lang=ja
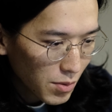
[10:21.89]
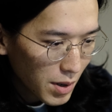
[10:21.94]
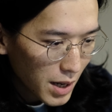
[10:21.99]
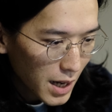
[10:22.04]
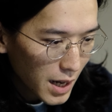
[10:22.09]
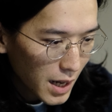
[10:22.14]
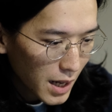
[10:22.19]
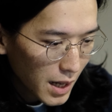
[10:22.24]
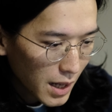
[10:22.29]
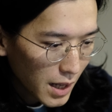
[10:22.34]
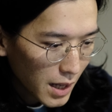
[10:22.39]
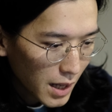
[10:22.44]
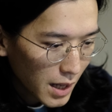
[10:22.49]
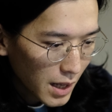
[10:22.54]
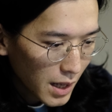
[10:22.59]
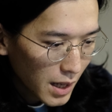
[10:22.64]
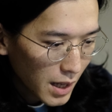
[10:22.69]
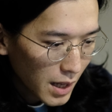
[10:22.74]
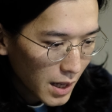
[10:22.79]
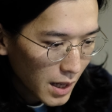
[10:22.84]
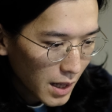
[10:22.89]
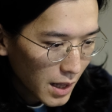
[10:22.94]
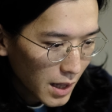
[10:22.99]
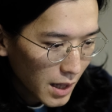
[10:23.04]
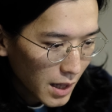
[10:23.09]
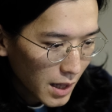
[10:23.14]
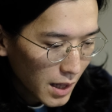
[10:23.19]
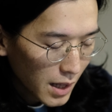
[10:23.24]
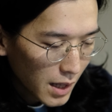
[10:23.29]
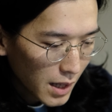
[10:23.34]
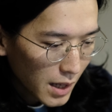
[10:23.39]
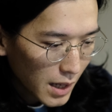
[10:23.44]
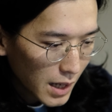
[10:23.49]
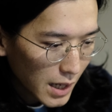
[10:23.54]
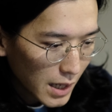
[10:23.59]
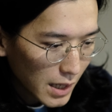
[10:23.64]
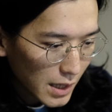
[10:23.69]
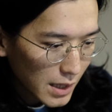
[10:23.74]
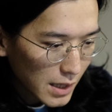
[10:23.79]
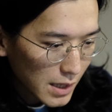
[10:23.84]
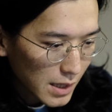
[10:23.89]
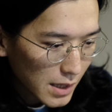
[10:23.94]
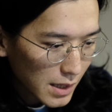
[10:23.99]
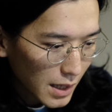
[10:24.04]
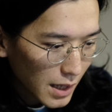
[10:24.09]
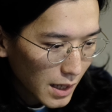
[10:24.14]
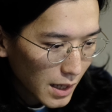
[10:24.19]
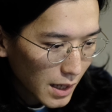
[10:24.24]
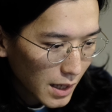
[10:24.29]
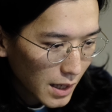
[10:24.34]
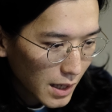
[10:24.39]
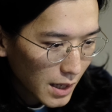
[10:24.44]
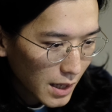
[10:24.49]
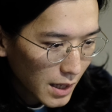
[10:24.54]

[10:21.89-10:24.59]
は、あれですね。